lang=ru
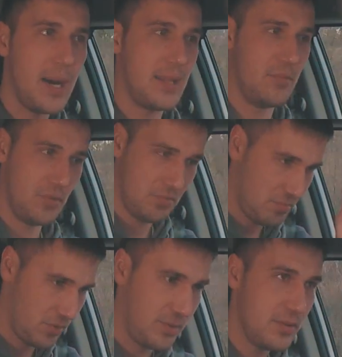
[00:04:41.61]

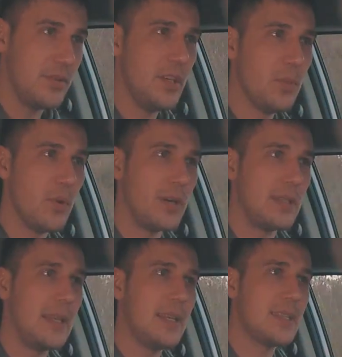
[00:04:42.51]
по-богатому.
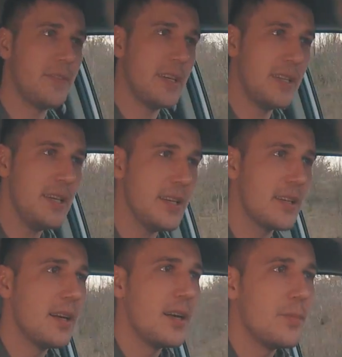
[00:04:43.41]
Неплохо. Для
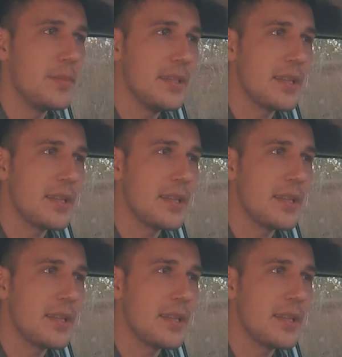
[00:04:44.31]
своих денег